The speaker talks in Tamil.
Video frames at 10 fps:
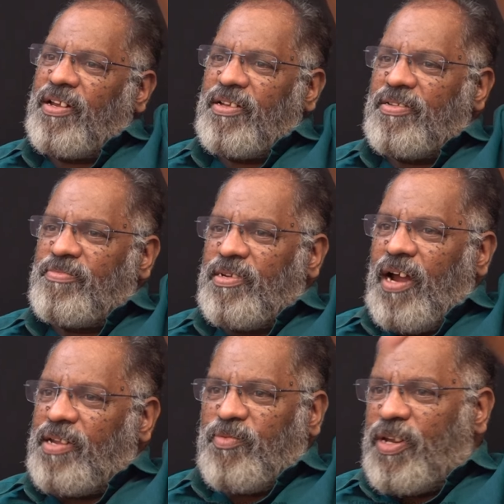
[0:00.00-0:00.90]
இருக்குது
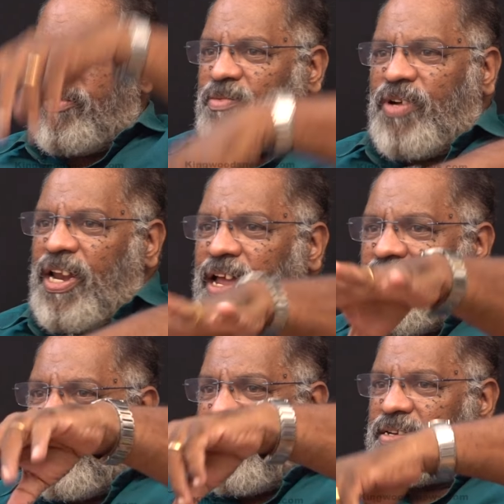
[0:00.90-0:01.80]
அது பிடிக்கூட முடியல
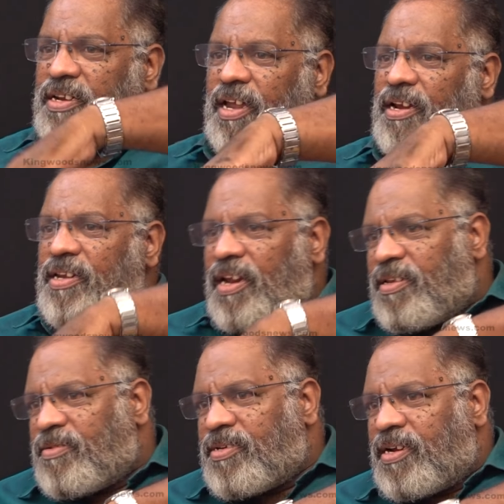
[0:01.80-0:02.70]
அதுக்கு நான் என்ன
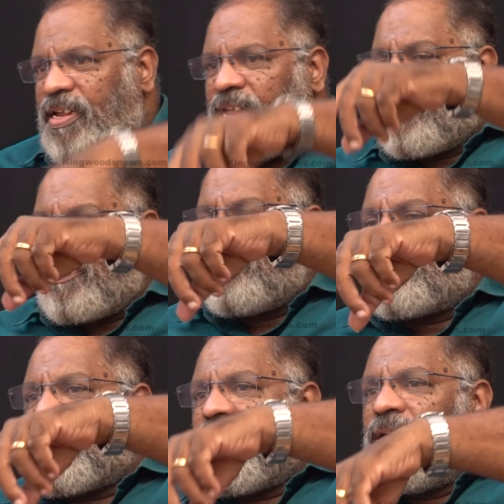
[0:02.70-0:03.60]
கேட்டால் அந்த
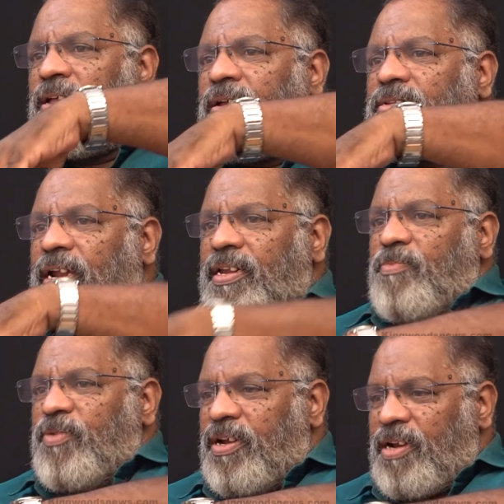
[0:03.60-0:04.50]
இரும்புக்கு நான்
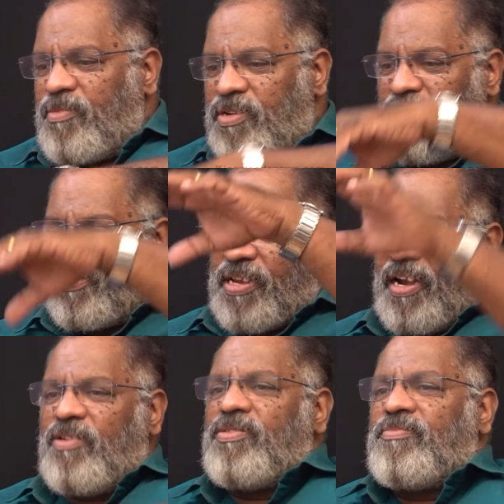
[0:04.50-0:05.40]
தண்ணியில் போய் நம்ம இன்னும் கொஞ்சம்
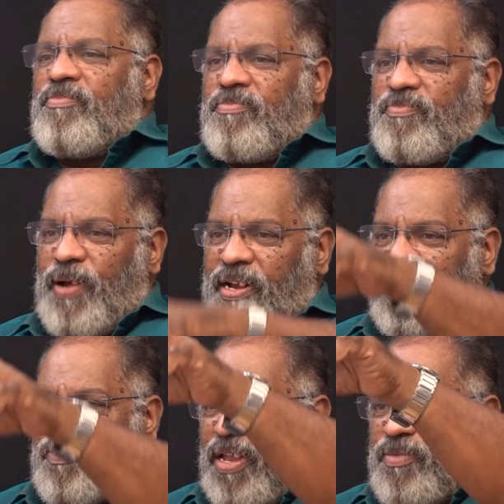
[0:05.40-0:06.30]
தண்ணி கொஞ்சம்
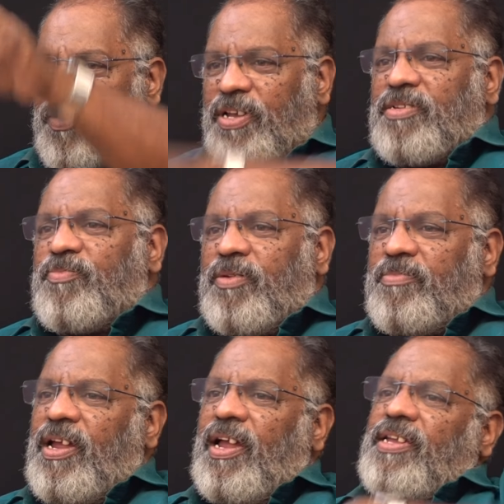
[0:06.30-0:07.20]
பக்கத்தில் போய் அதை பிடிக்கிறதுக்கு
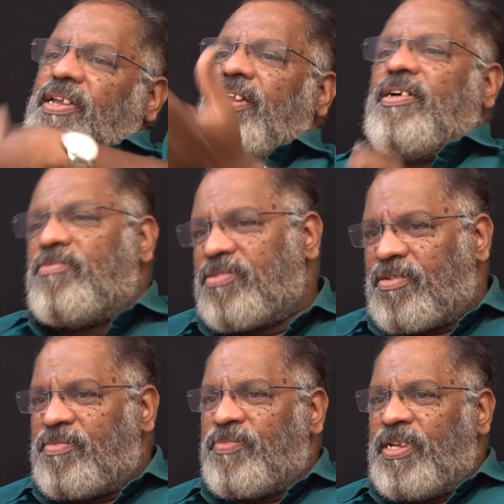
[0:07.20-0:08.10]
போனோம்னா இலை
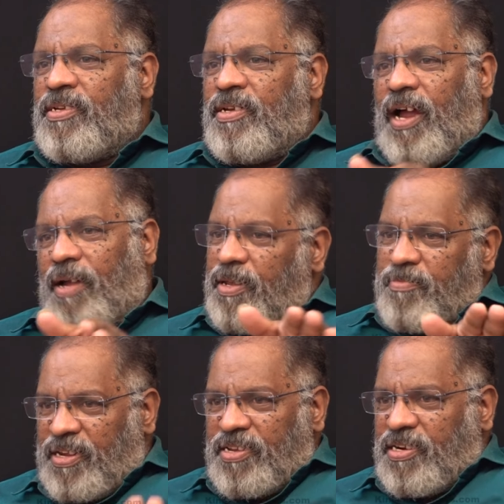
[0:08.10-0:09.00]
கவுந்துடும் அப்படியே
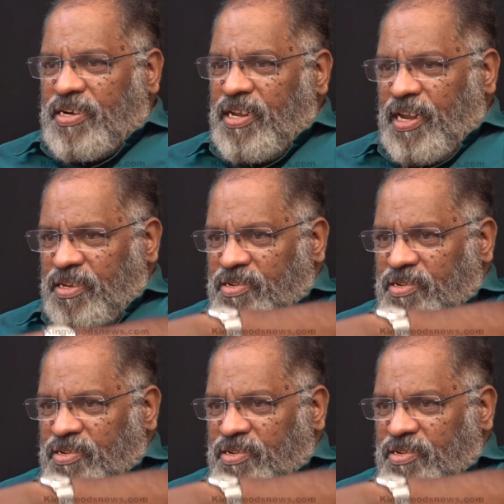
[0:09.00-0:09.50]
மிதந்துக்கிட்டு அந்த